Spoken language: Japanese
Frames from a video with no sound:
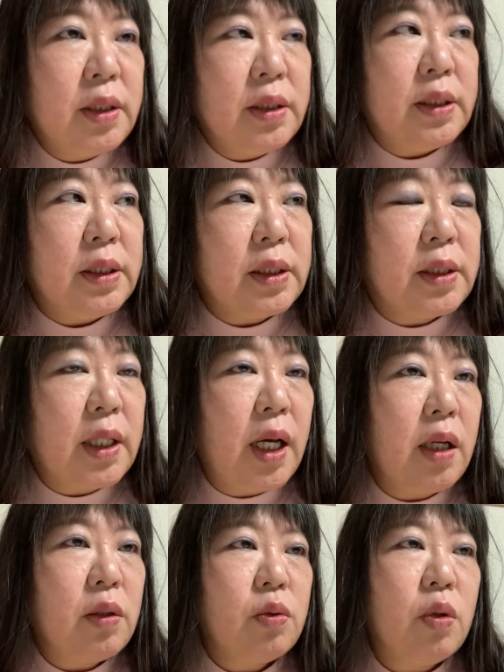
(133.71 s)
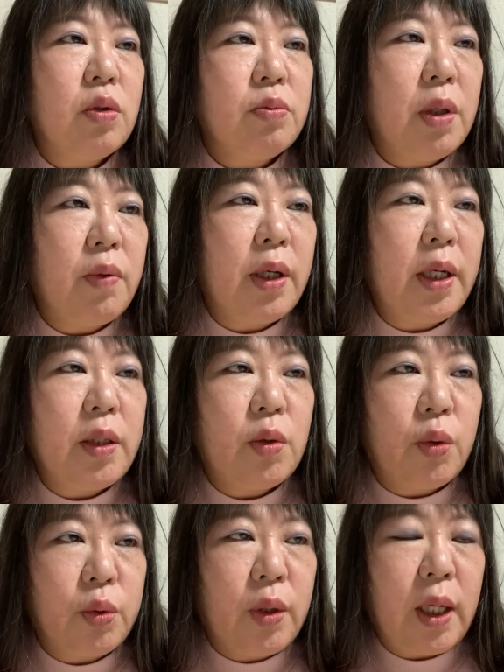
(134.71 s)
時間を奪われる
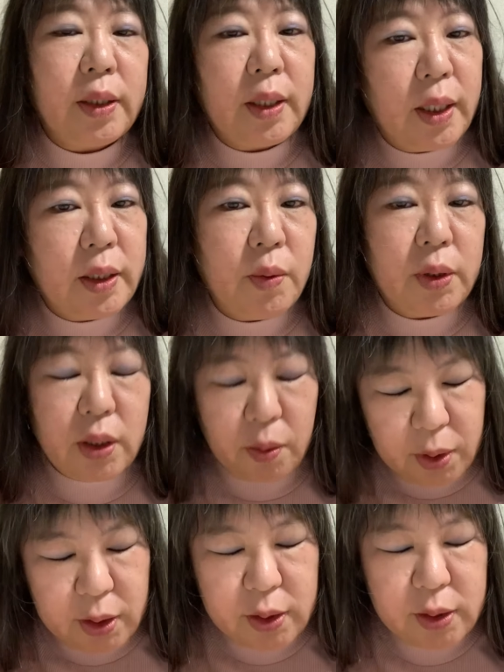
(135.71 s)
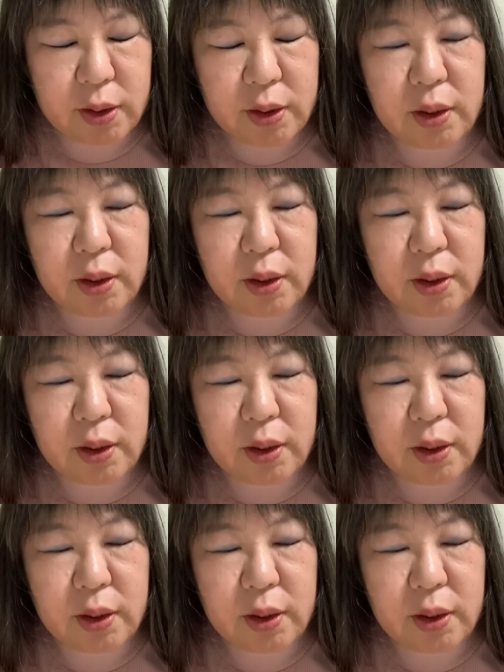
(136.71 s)
ほど働いてはダメです。